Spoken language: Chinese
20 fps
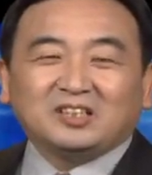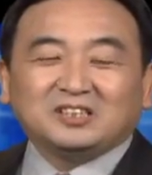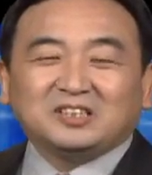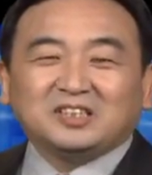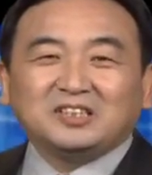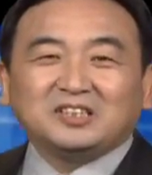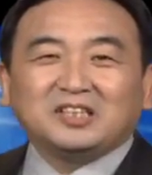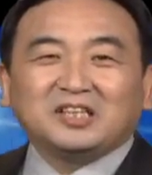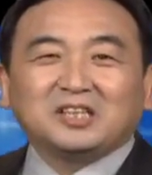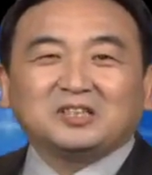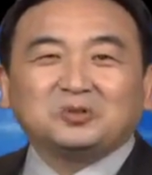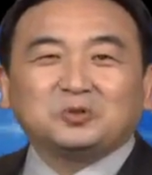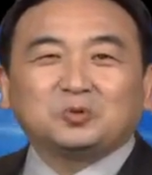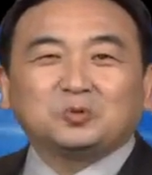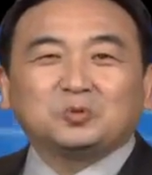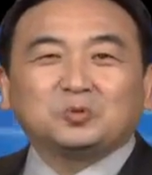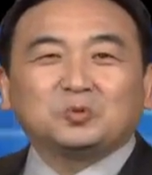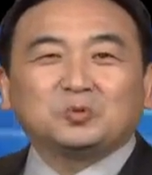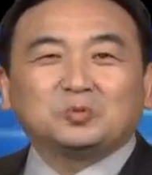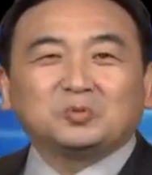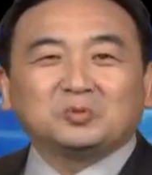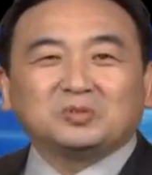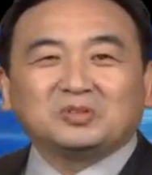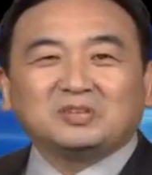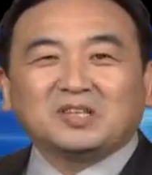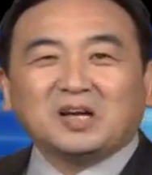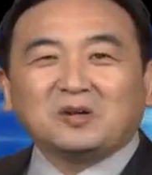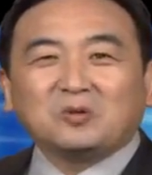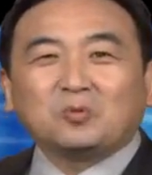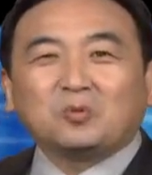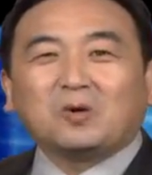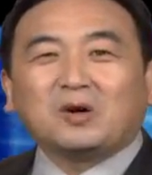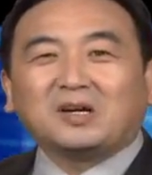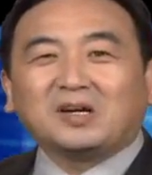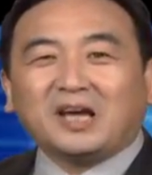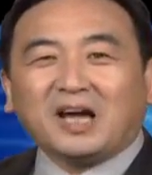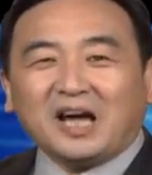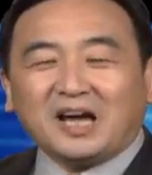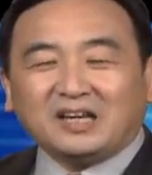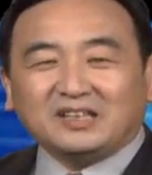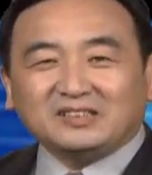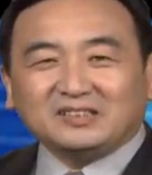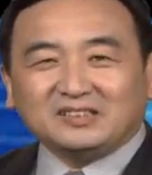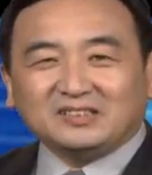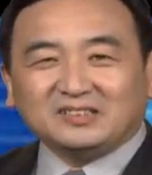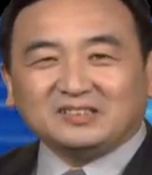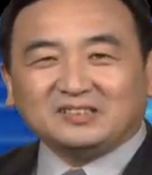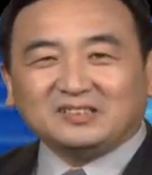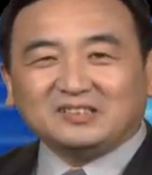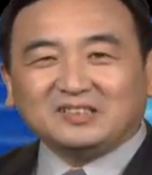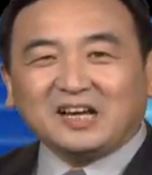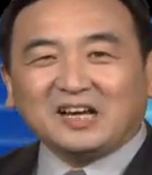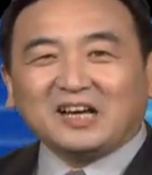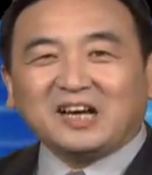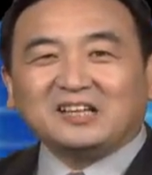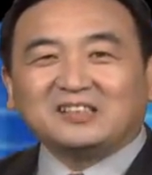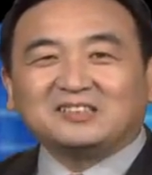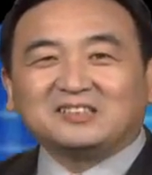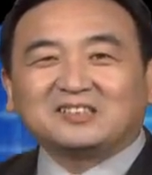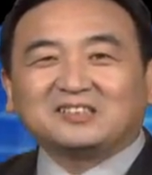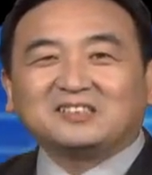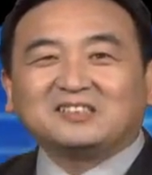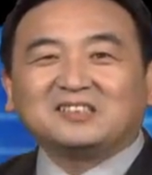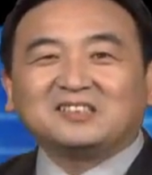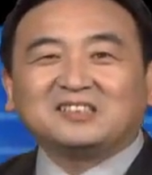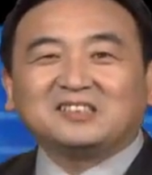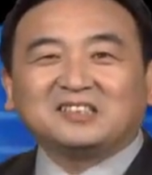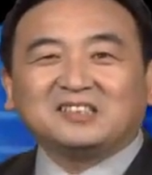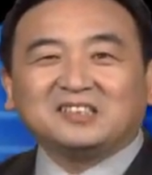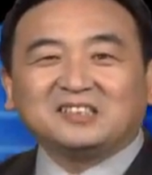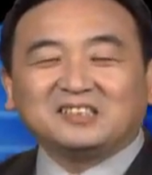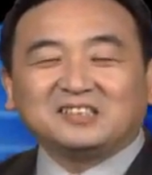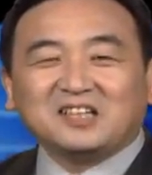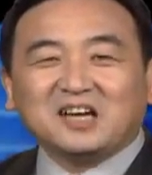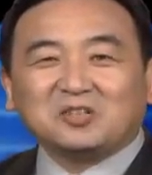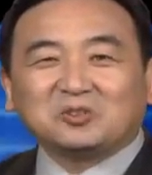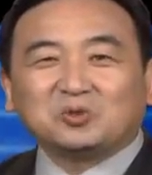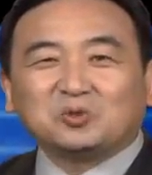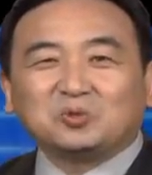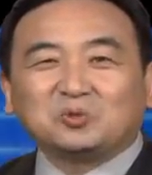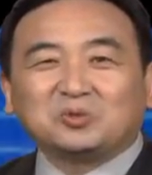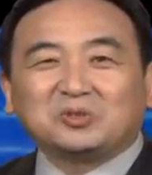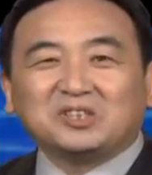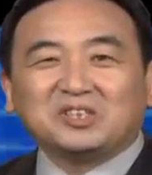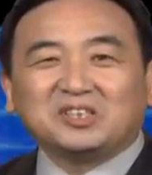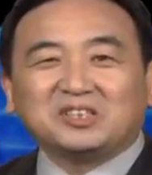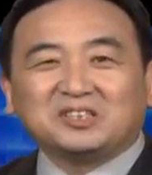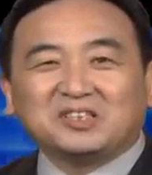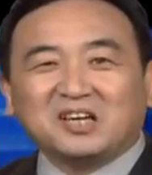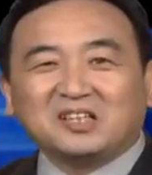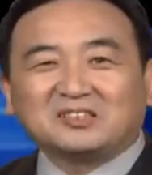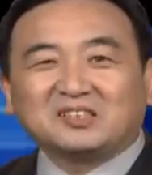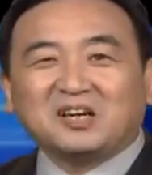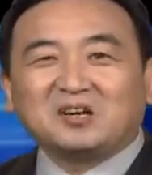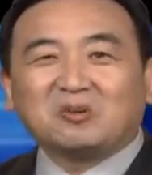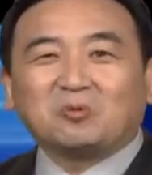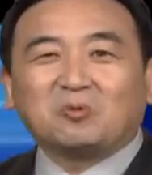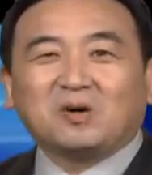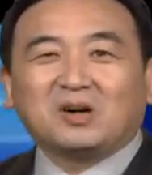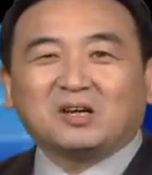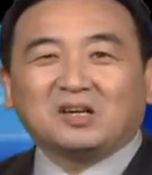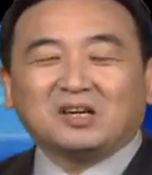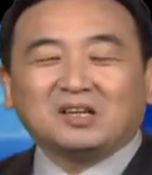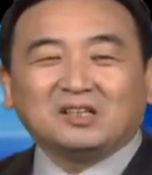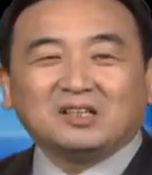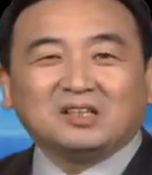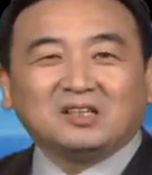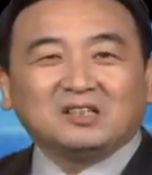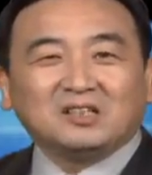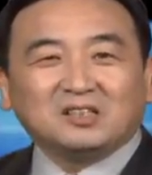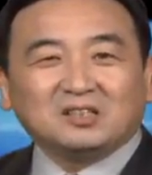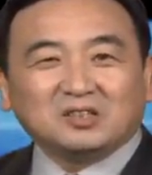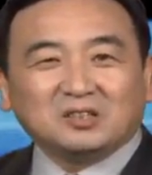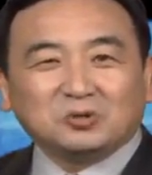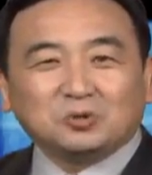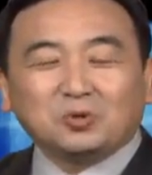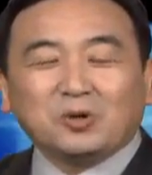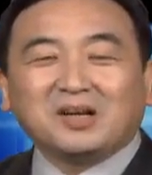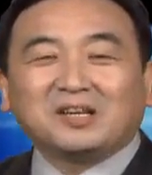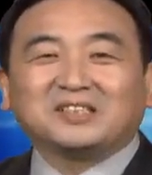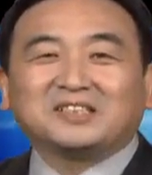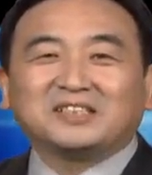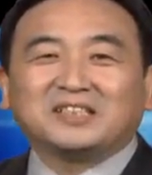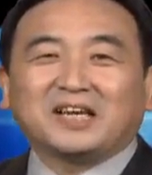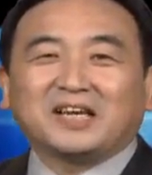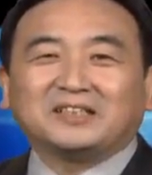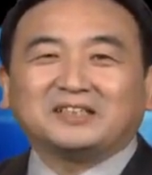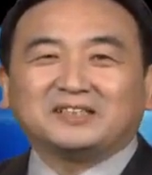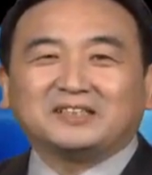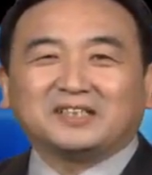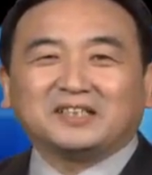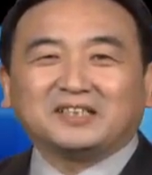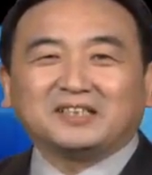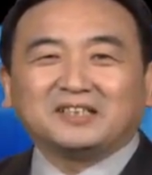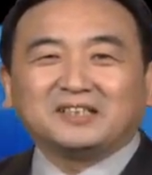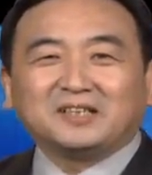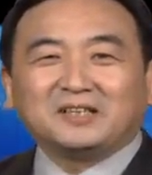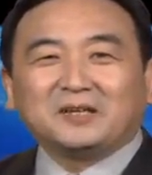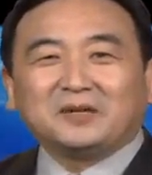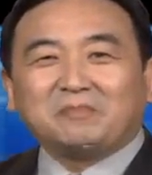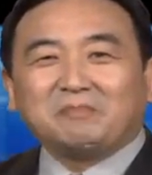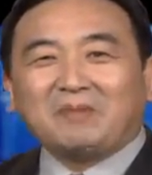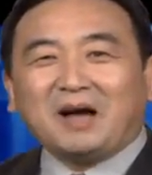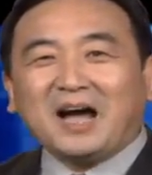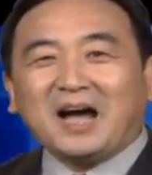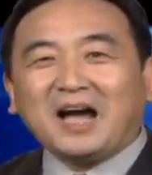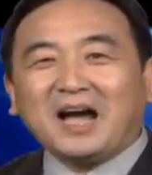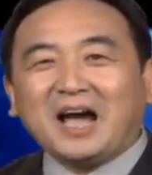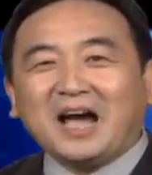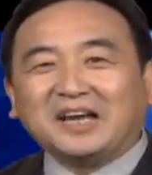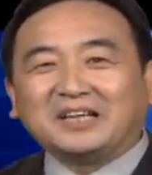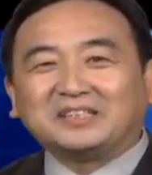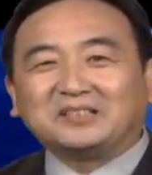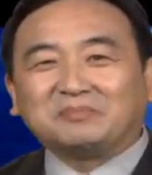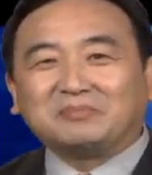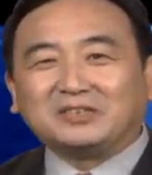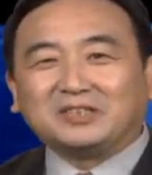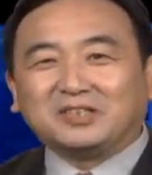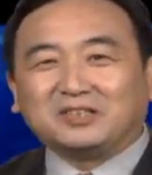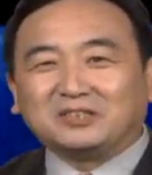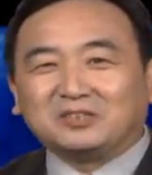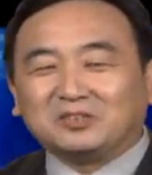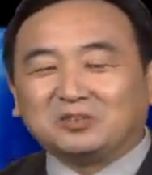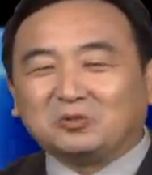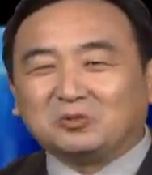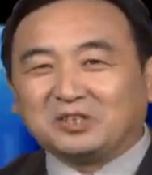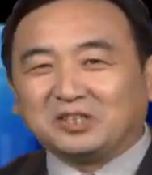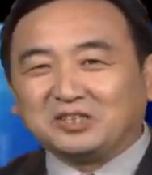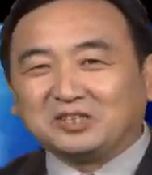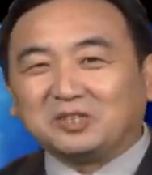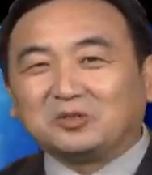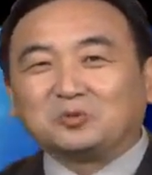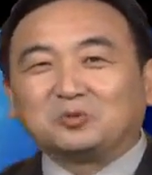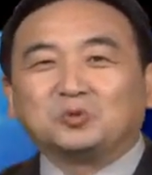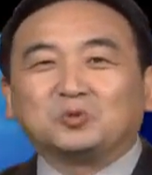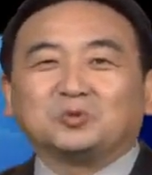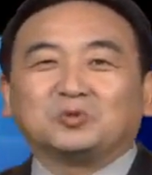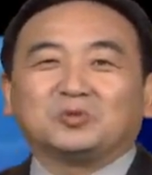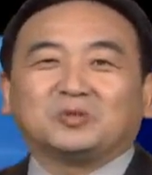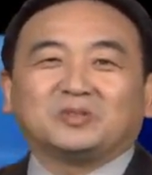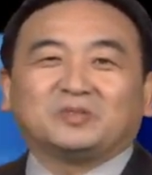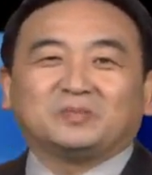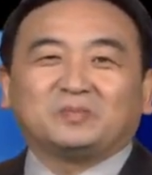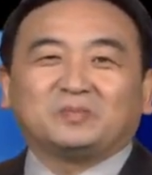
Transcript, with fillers: 今天中共当官的呀，大概是科级以上、处级以上当官的和赚了钱的呢，把孩子们呢都给弄出去了。